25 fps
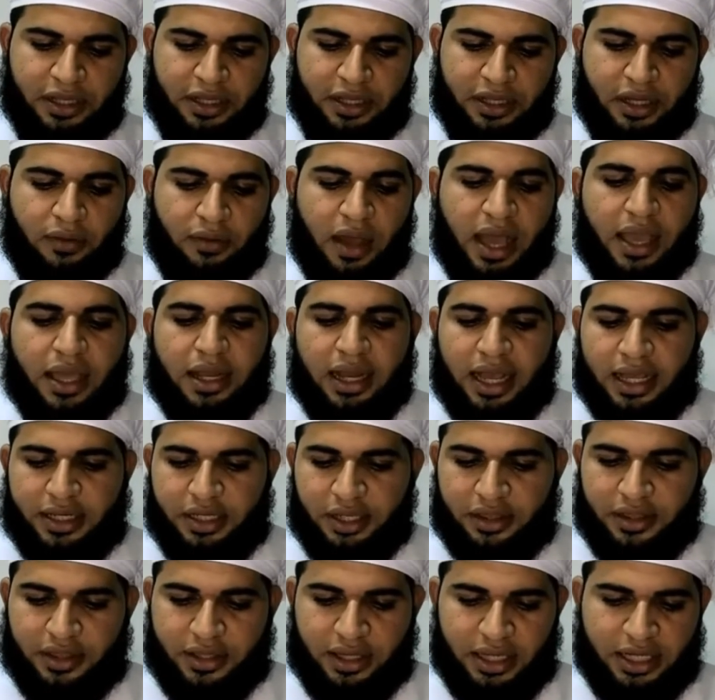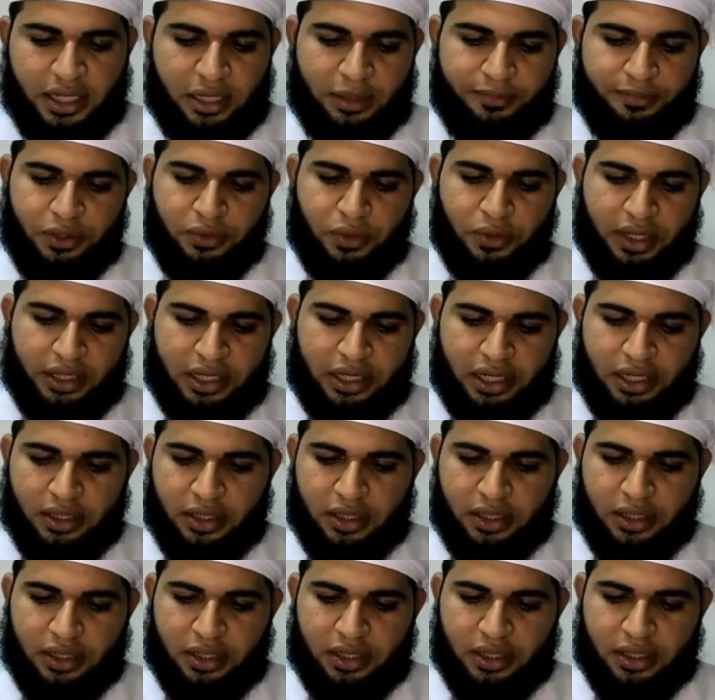بروايه الحديث عن ابي
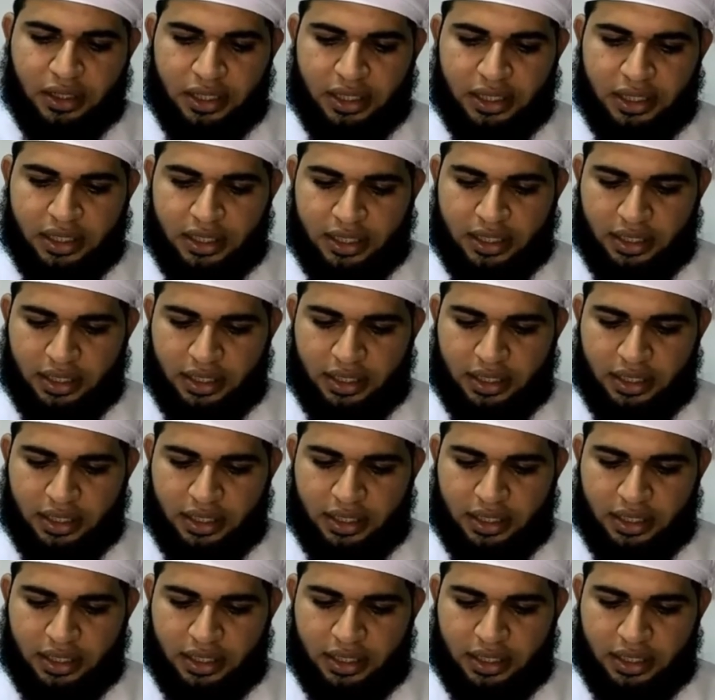هريره